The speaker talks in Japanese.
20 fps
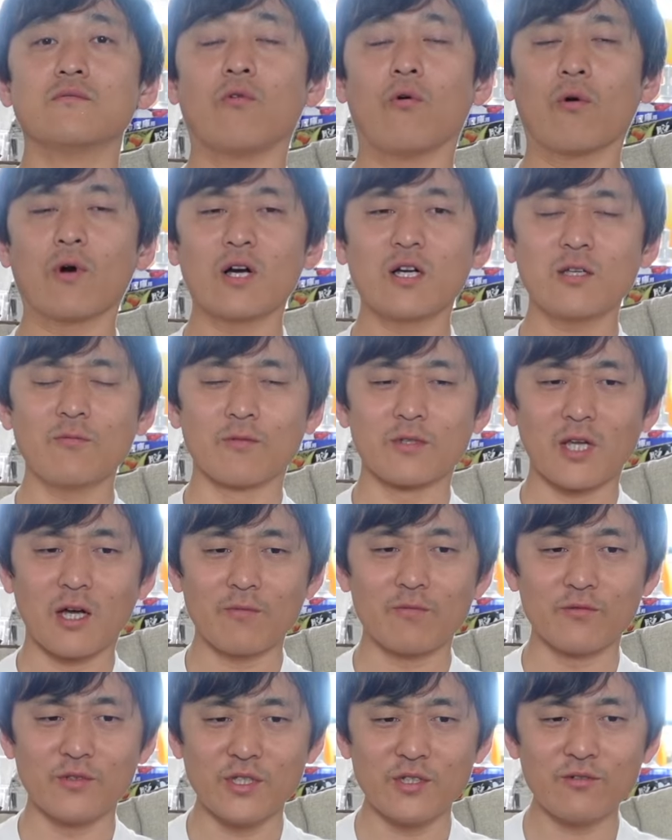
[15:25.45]
他にも
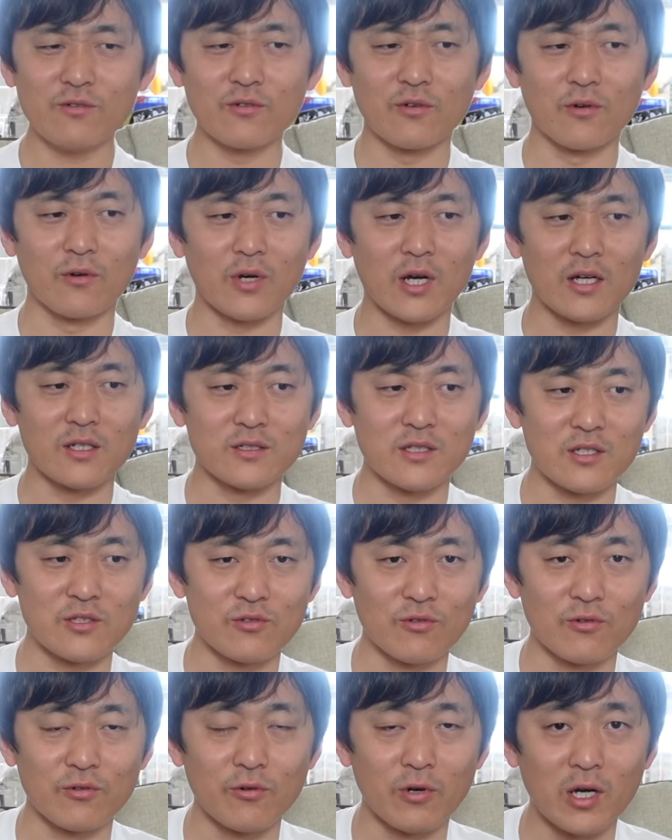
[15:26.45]
多分いるよ完全
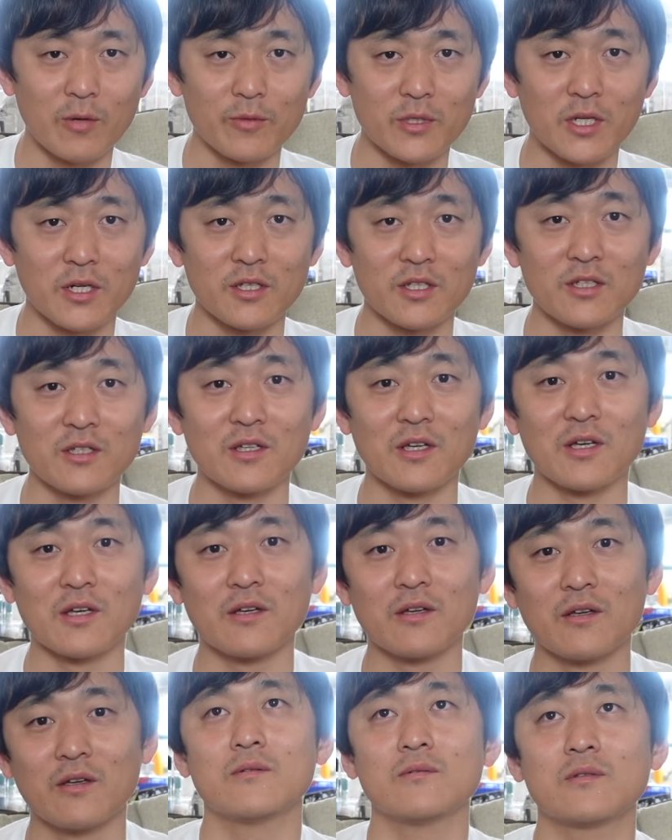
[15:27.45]
上位互換みたいな人
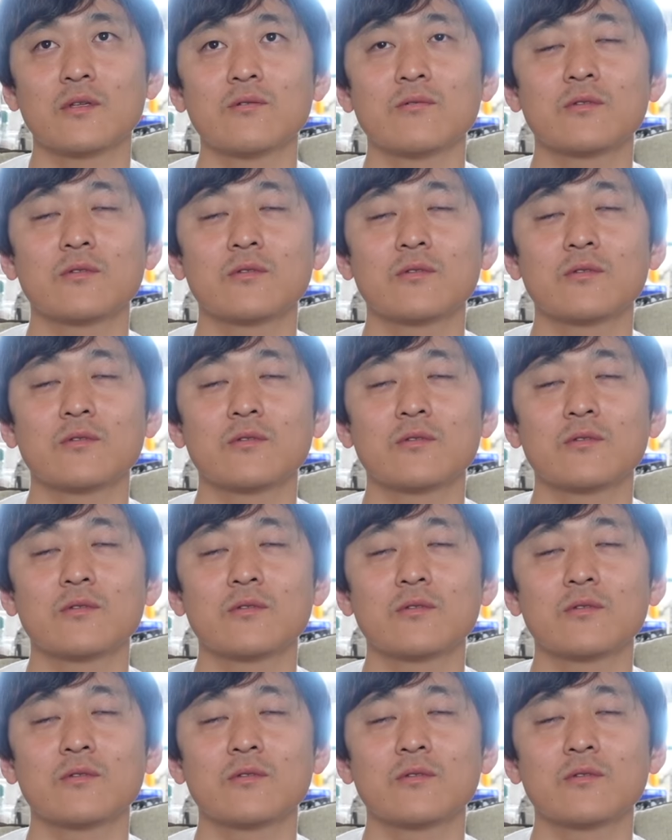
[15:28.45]
間。って